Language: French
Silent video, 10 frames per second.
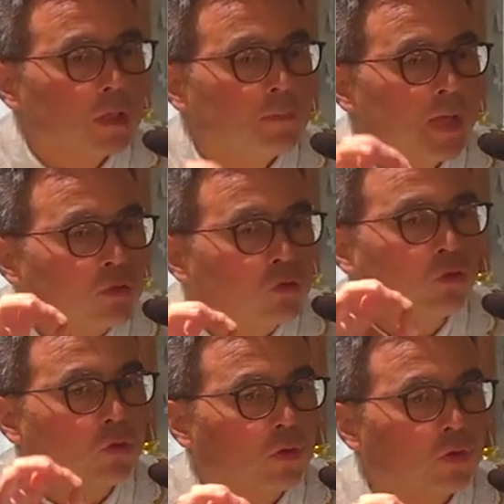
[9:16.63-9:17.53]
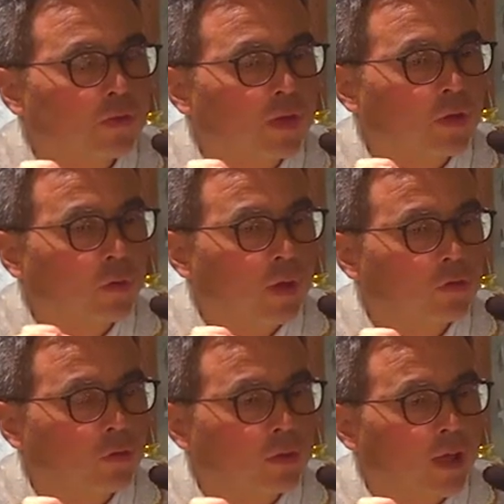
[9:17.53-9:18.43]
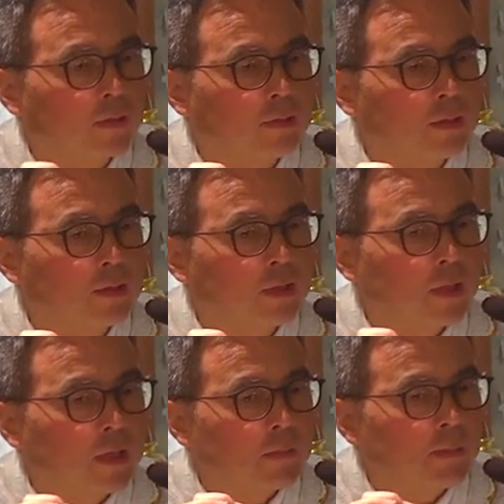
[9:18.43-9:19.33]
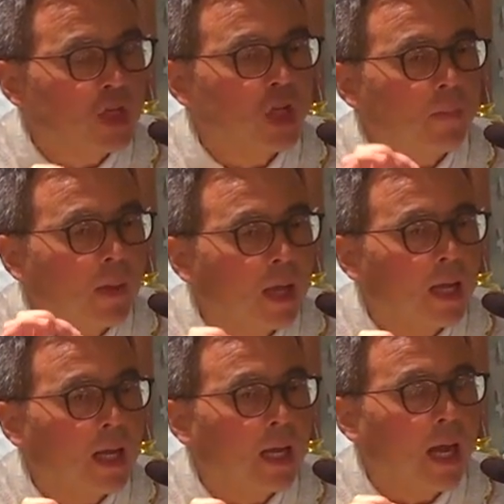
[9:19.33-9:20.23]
bien sûr c'est l'adoration eucharistique, mais j'aimerais,